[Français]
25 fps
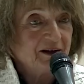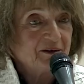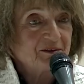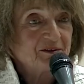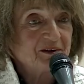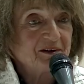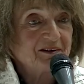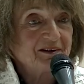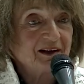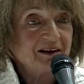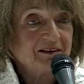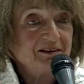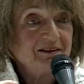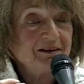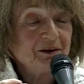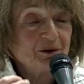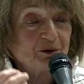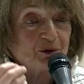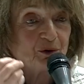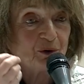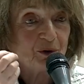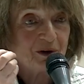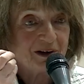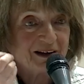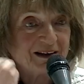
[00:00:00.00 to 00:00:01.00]
C'est-à-dire
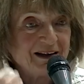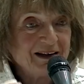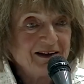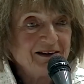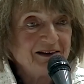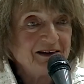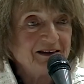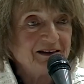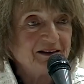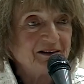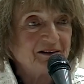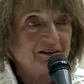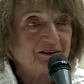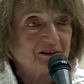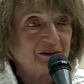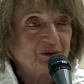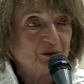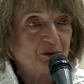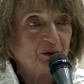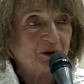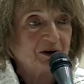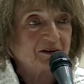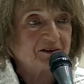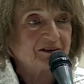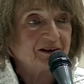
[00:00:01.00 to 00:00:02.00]
que rien n'est laissé
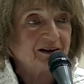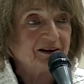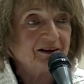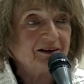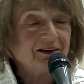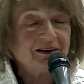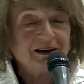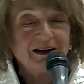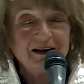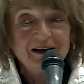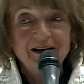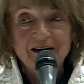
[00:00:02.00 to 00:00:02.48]
au hasard,